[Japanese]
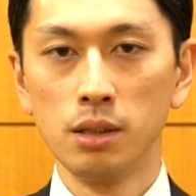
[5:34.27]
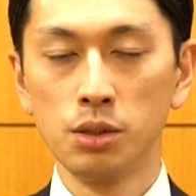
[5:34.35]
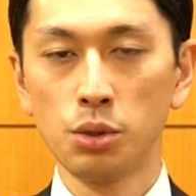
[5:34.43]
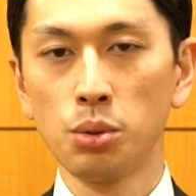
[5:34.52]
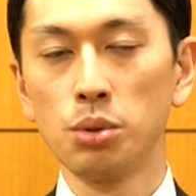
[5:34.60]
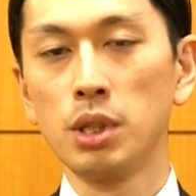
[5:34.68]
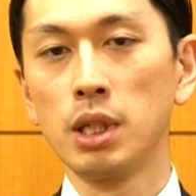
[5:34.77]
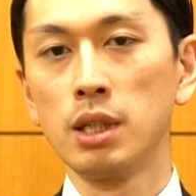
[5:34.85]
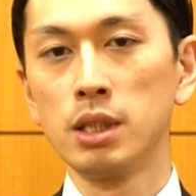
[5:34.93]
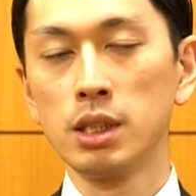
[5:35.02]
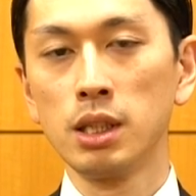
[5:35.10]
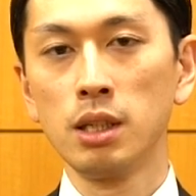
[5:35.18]
情報的
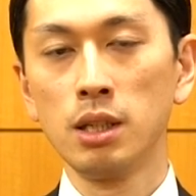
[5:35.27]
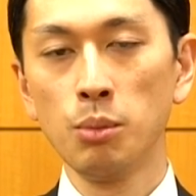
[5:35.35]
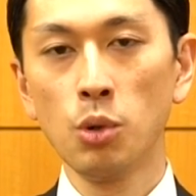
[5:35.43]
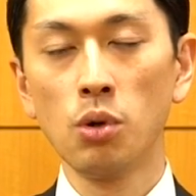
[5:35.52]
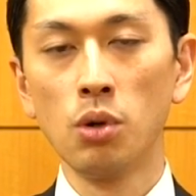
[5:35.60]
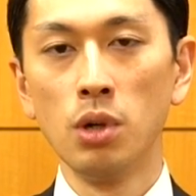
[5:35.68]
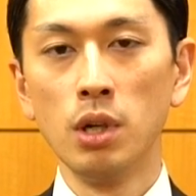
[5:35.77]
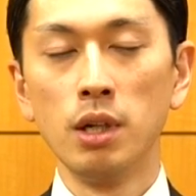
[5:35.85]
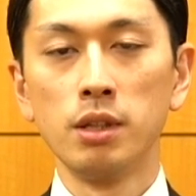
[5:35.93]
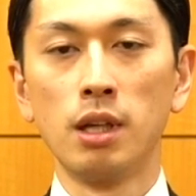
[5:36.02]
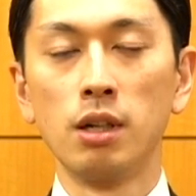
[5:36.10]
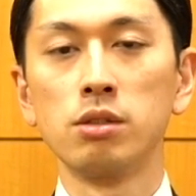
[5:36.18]
な次元でも
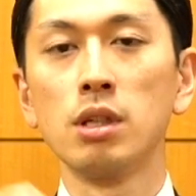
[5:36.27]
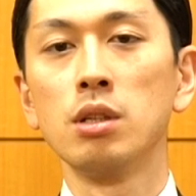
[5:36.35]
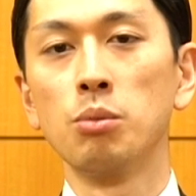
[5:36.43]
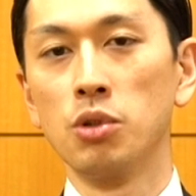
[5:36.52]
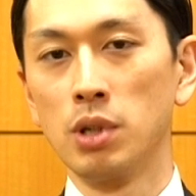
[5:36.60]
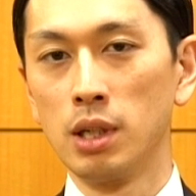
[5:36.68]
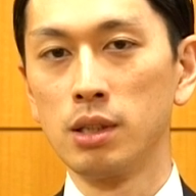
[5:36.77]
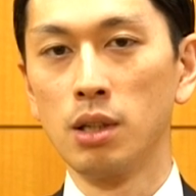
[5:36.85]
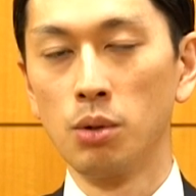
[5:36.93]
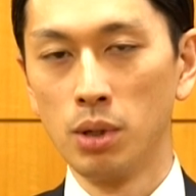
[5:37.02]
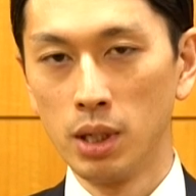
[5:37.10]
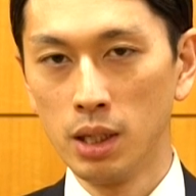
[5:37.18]
たくさんのものがあっ
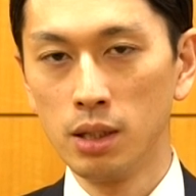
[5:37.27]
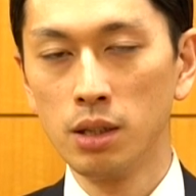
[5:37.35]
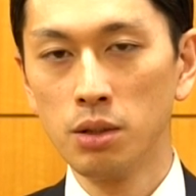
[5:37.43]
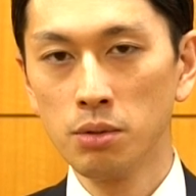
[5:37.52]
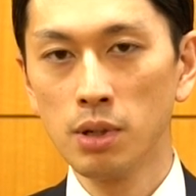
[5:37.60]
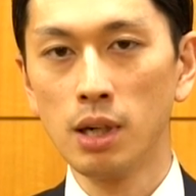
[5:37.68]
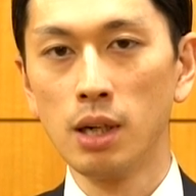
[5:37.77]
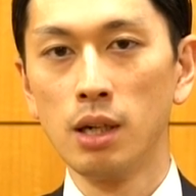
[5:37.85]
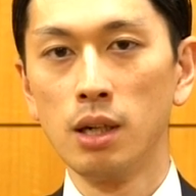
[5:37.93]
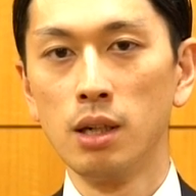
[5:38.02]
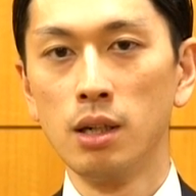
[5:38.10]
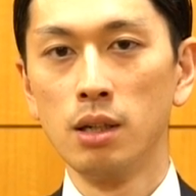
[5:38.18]
た方がいいっていうのは
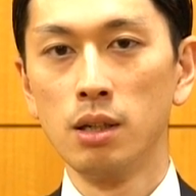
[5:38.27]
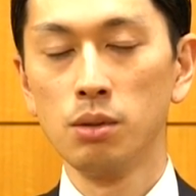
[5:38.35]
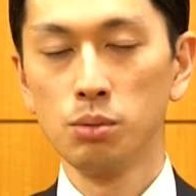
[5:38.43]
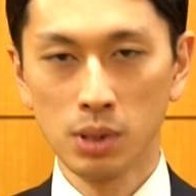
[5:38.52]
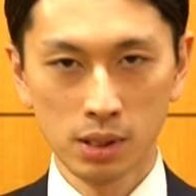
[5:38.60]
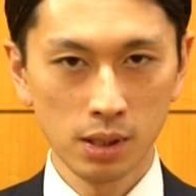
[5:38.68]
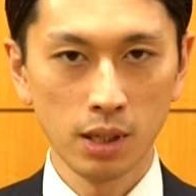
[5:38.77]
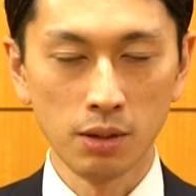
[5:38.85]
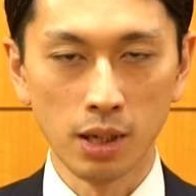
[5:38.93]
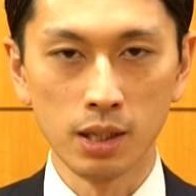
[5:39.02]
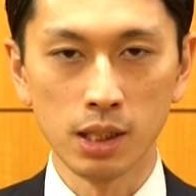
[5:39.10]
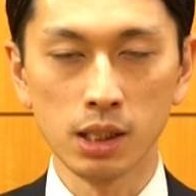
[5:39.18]
うなずけ
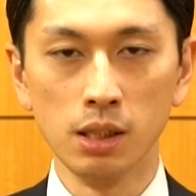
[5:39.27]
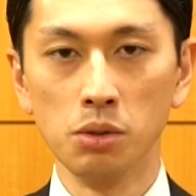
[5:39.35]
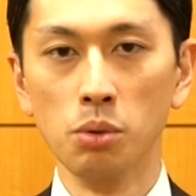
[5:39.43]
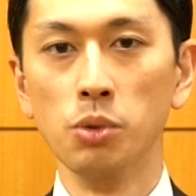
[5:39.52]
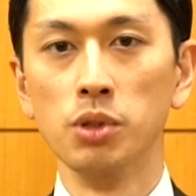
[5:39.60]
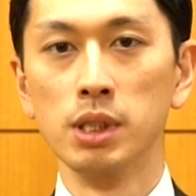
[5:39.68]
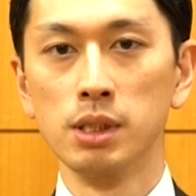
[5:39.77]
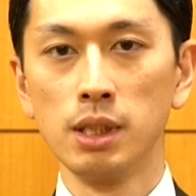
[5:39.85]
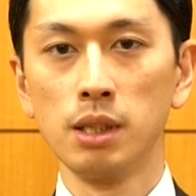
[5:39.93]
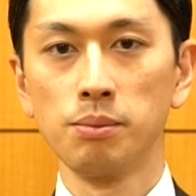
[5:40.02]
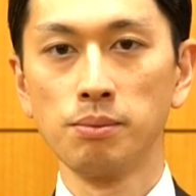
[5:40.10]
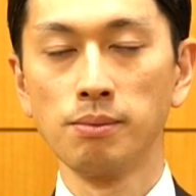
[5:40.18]
る話だと思うんです
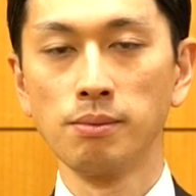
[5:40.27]
ね